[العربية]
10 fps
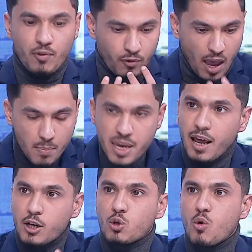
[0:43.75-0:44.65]
فاهمين
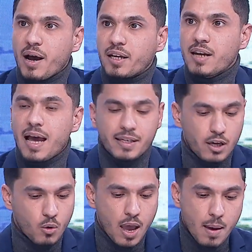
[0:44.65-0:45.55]
على شو معنى التبجح